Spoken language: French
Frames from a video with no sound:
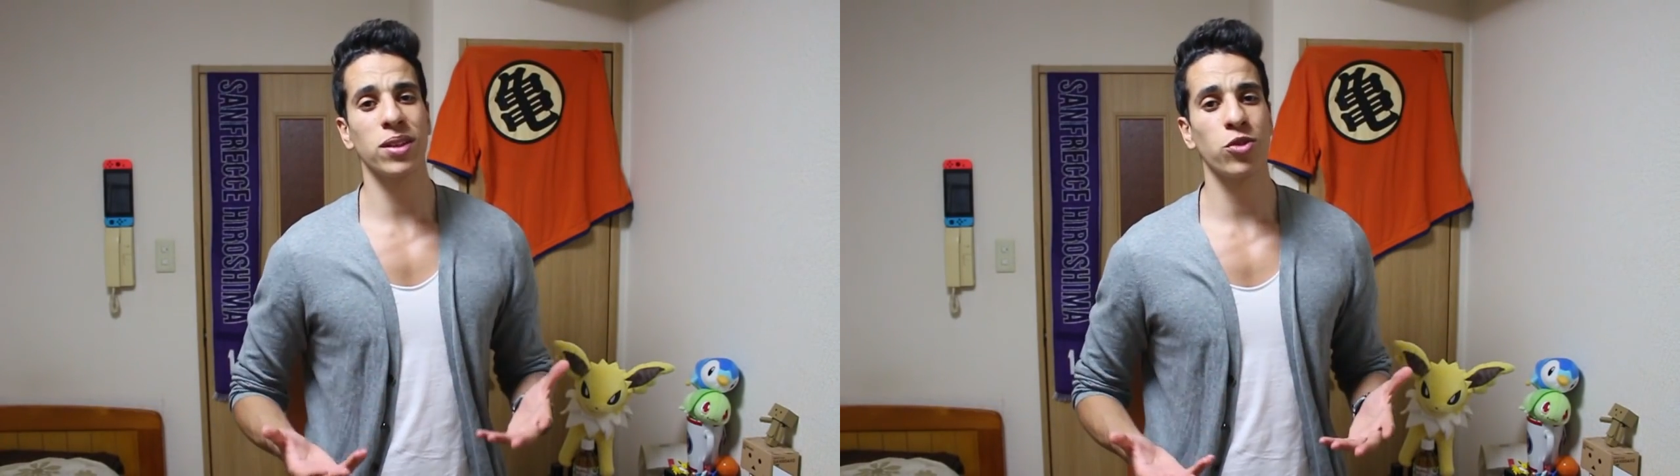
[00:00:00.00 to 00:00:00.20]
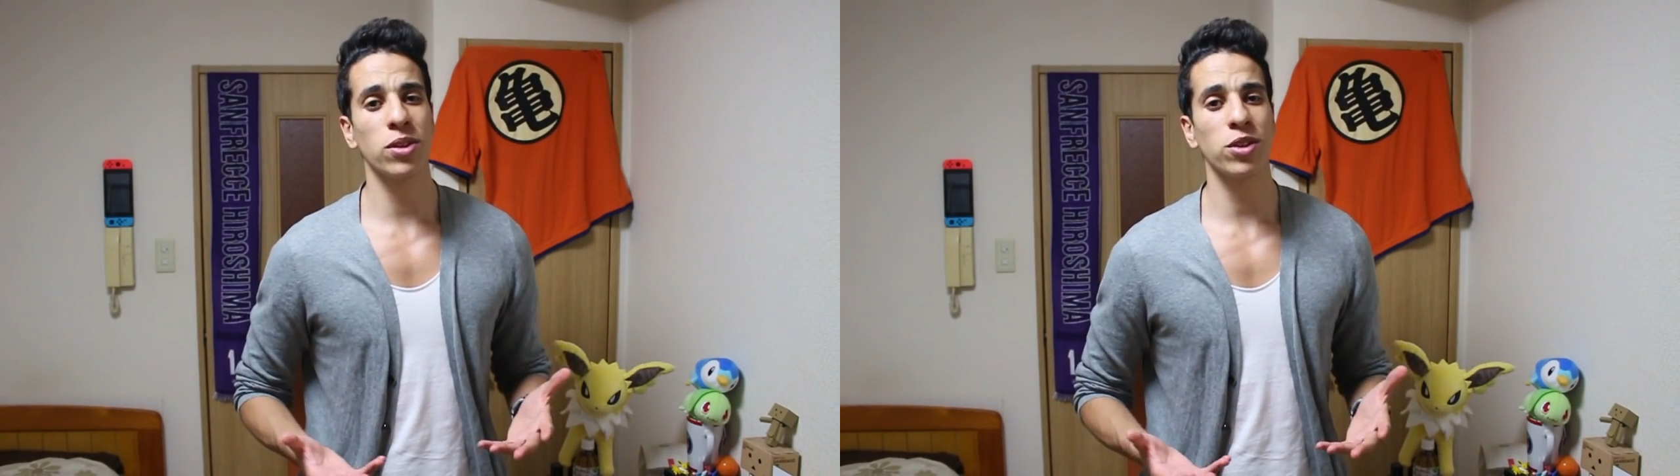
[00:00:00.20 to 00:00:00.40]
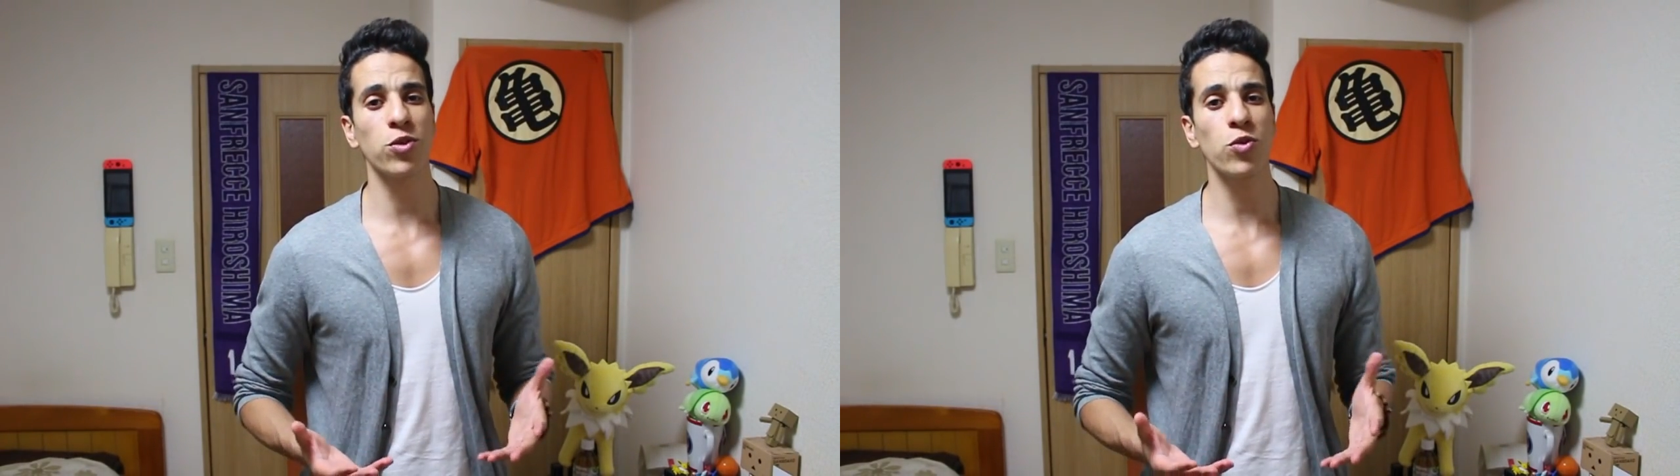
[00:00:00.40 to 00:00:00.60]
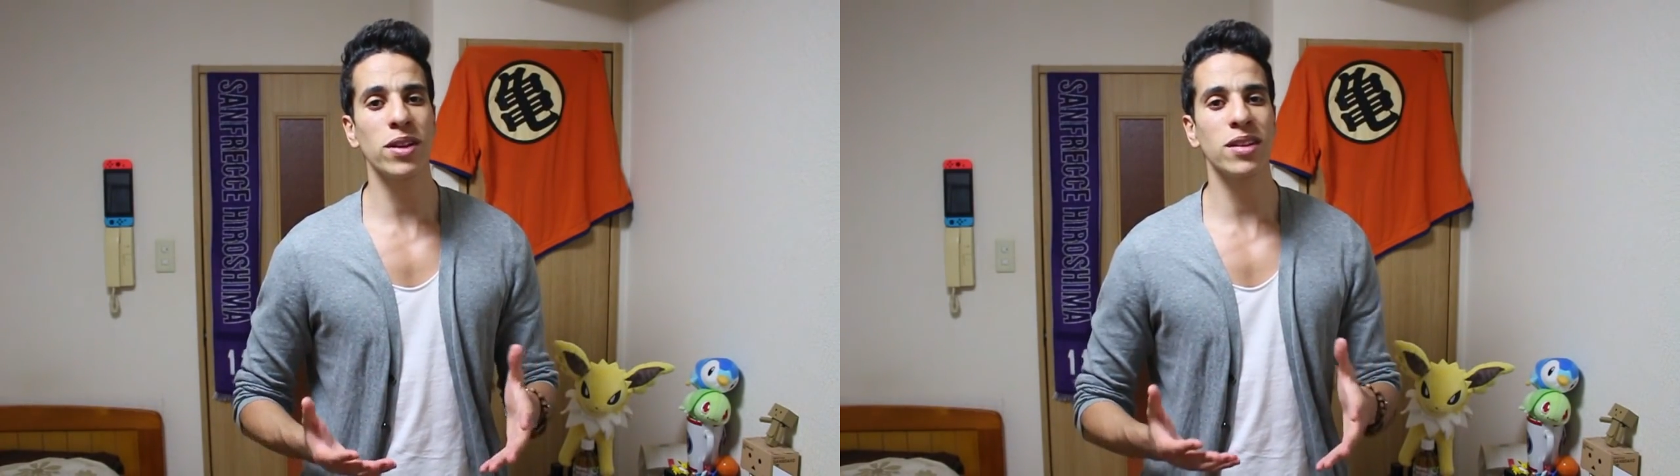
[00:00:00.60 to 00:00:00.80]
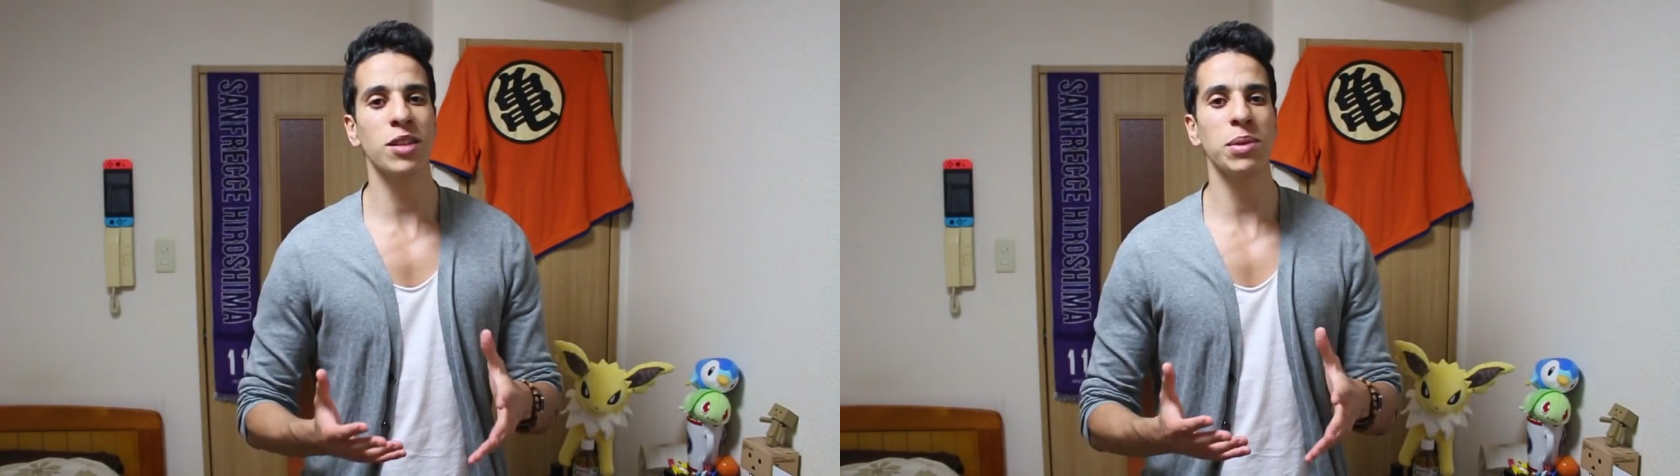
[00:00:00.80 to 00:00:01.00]
situations où
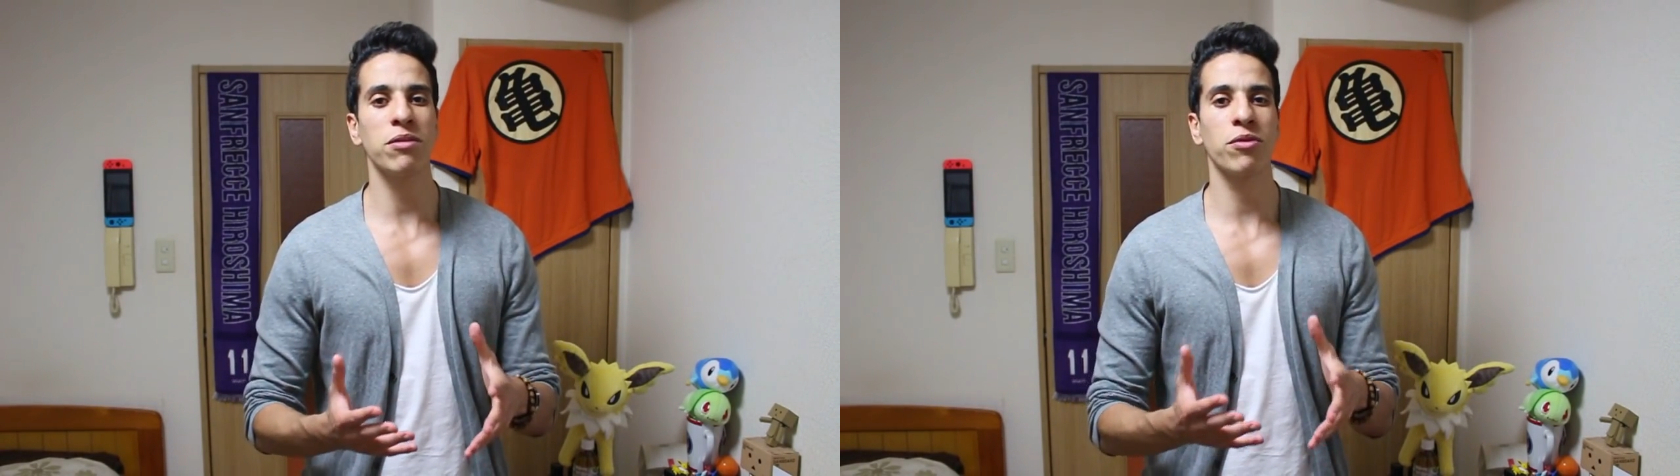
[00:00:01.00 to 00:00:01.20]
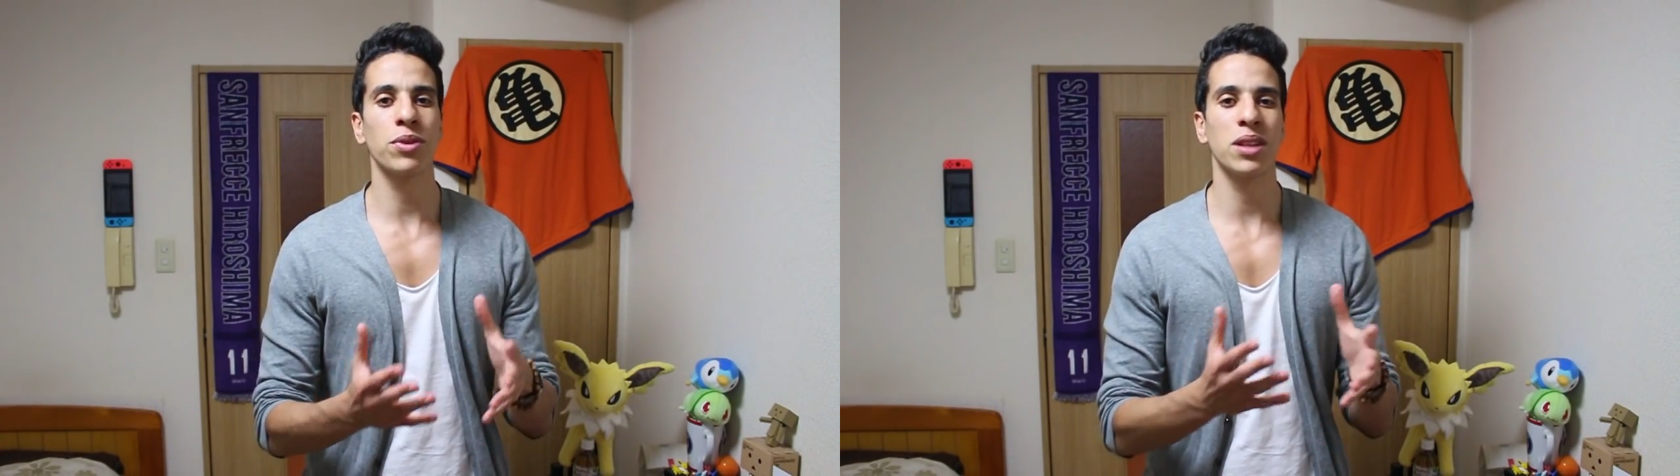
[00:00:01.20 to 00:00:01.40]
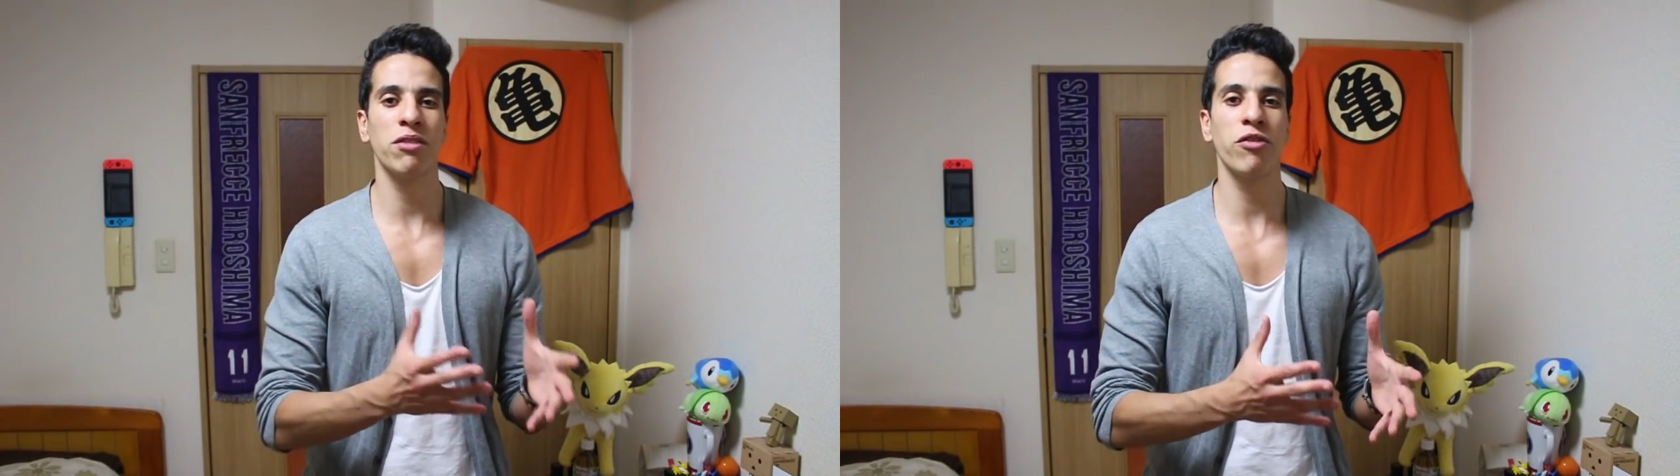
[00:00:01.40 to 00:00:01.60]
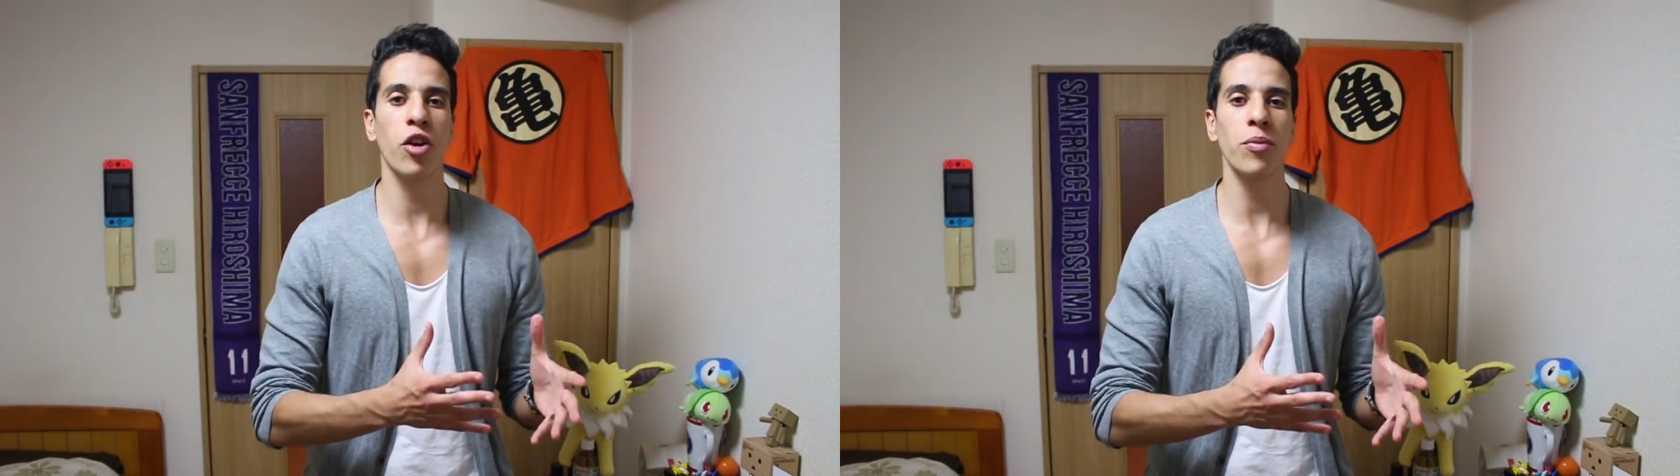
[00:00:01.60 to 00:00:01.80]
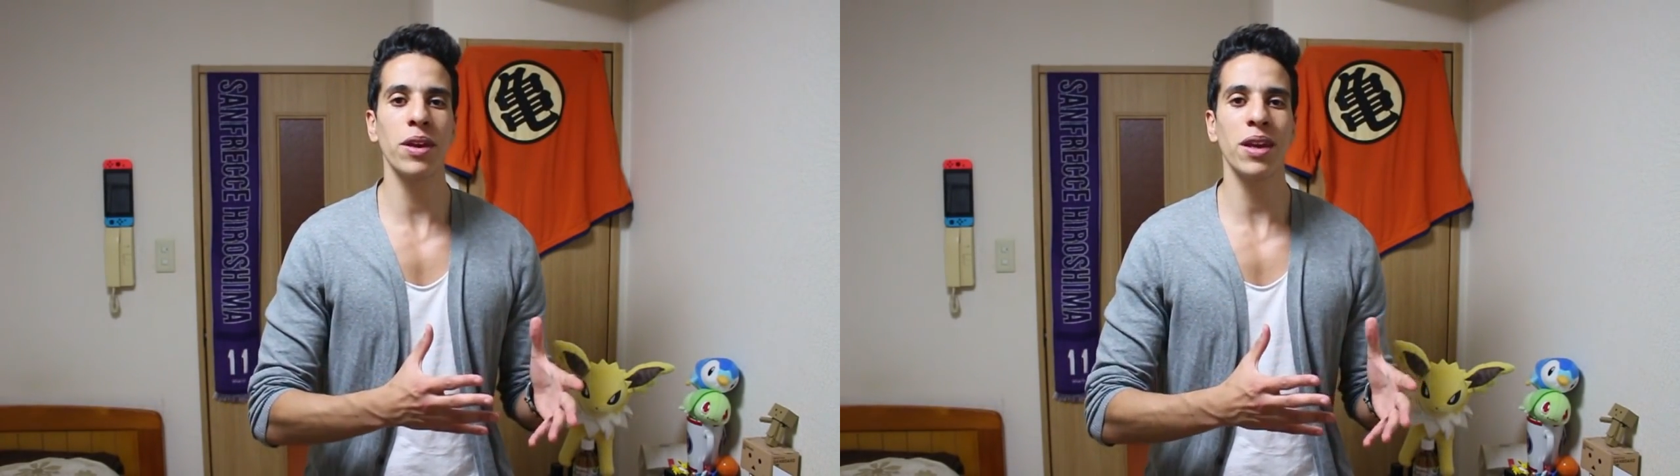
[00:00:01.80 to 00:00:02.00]
les animés vont
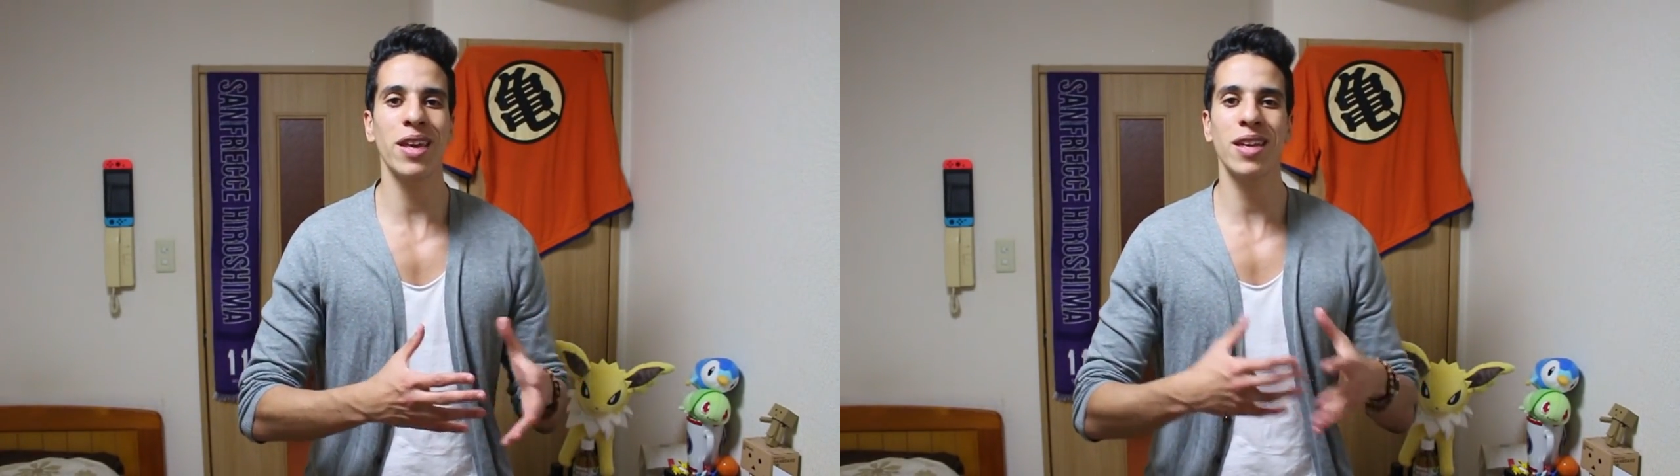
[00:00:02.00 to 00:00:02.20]
déformer,